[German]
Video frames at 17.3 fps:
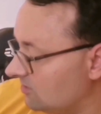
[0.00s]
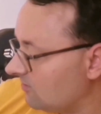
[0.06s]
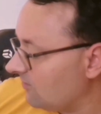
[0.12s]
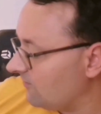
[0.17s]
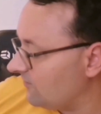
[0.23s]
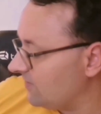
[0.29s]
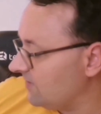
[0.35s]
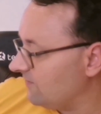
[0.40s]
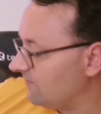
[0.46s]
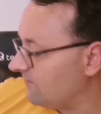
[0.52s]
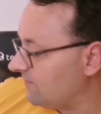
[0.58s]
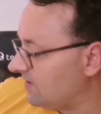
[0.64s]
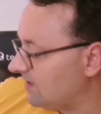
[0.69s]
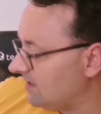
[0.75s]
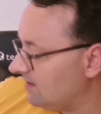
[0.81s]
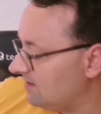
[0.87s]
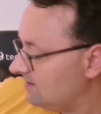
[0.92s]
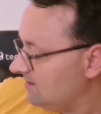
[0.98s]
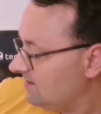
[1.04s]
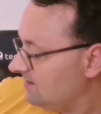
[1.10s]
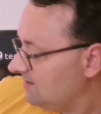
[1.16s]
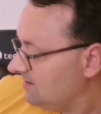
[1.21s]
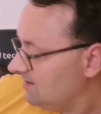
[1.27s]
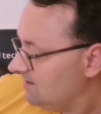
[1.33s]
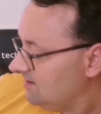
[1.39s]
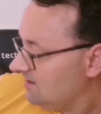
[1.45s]
Cool, auf jeden Fall.
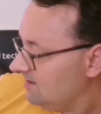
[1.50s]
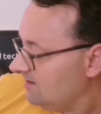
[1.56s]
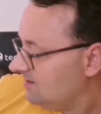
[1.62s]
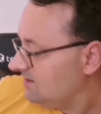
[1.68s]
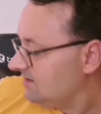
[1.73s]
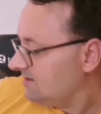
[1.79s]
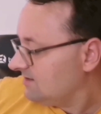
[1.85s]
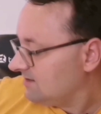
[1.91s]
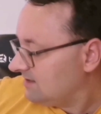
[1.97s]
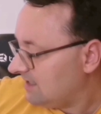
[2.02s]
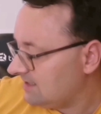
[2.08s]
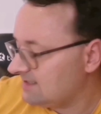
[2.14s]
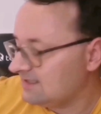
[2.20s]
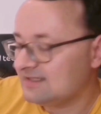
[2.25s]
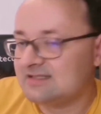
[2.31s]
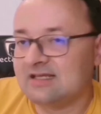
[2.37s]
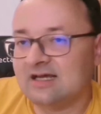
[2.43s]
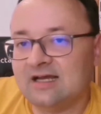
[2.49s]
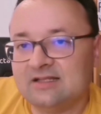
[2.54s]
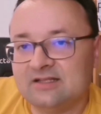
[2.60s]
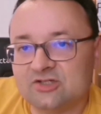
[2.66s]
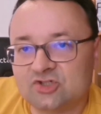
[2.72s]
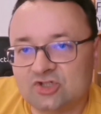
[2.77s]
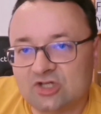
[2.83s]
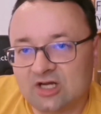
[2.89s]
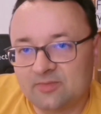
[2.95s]
Das ist der
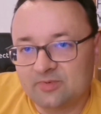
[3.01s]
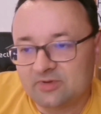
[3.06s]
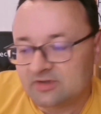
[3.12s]
eine